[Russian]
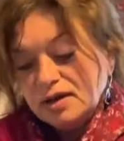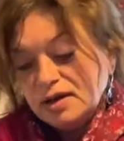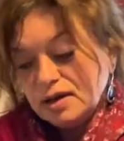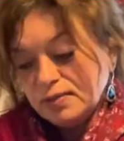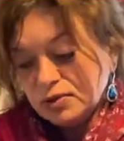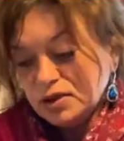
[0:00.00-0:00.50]

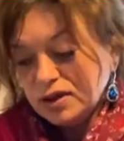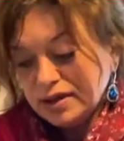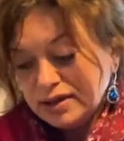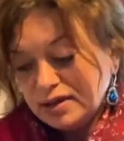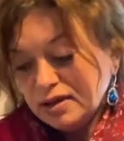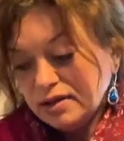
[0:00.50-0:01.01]
Я просто
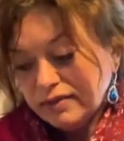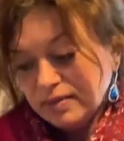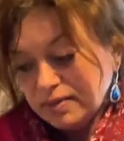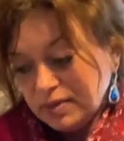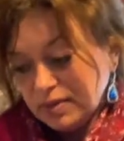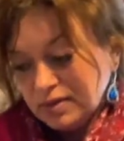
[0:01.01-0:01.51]
хотела
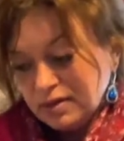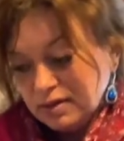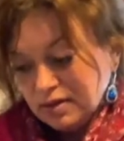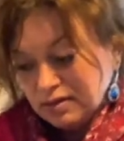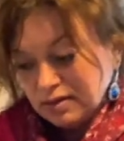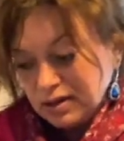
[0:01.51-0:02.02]
вам э,